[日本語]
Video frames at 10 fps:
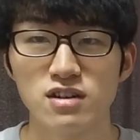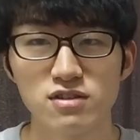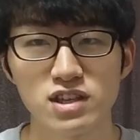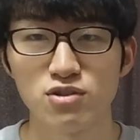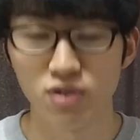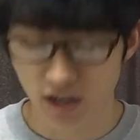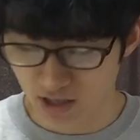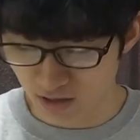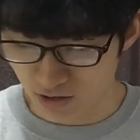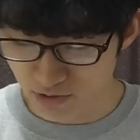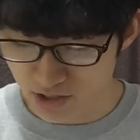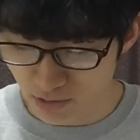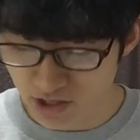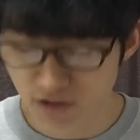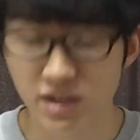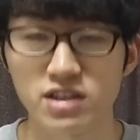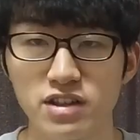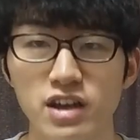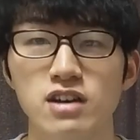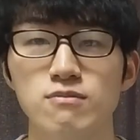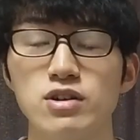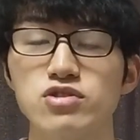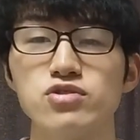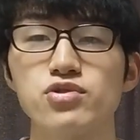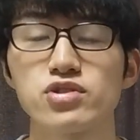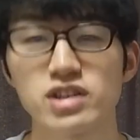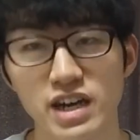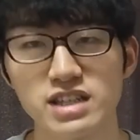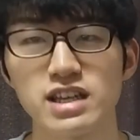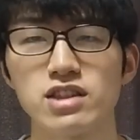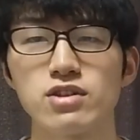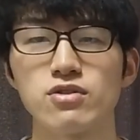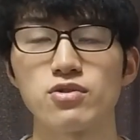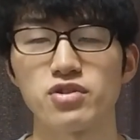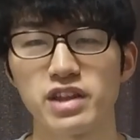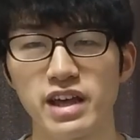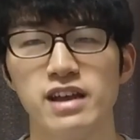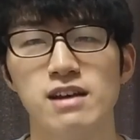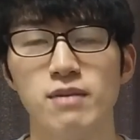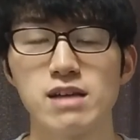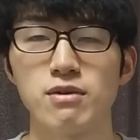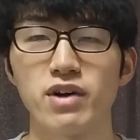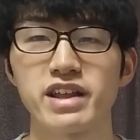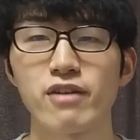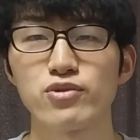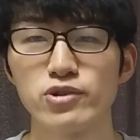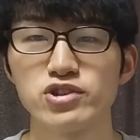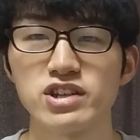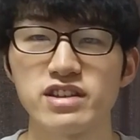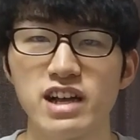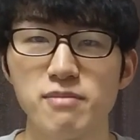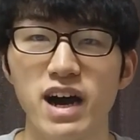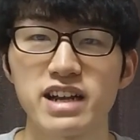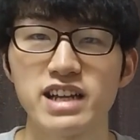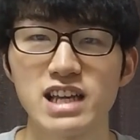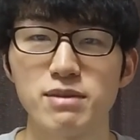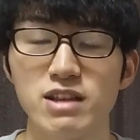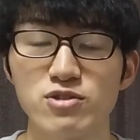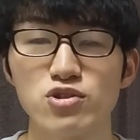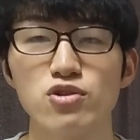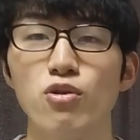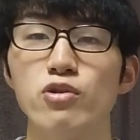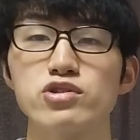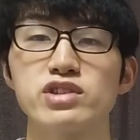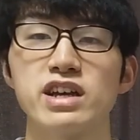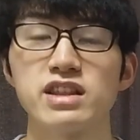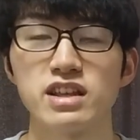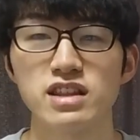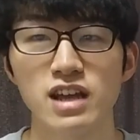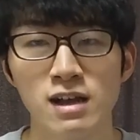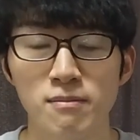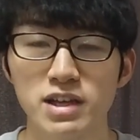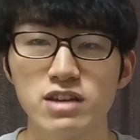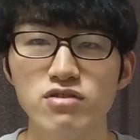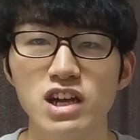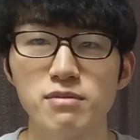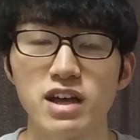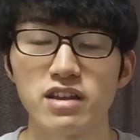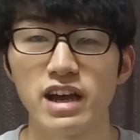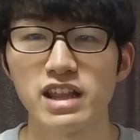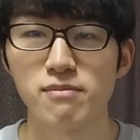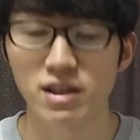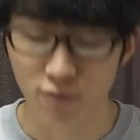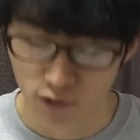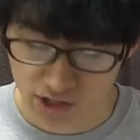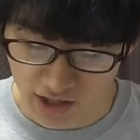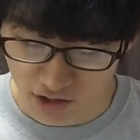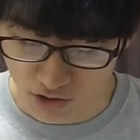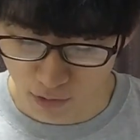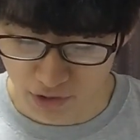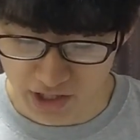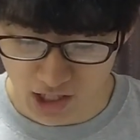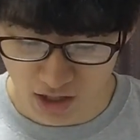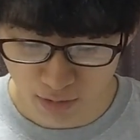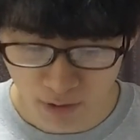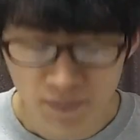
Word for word: ヒロアカで 4, よんさくめですかね。まあ、呪術廻戦っていうことね。まあ今話題途中ですね。今秋アニメでもちょうど放送されていて、まあにクールアニメなんで来年までも放送されると思うんですけれども、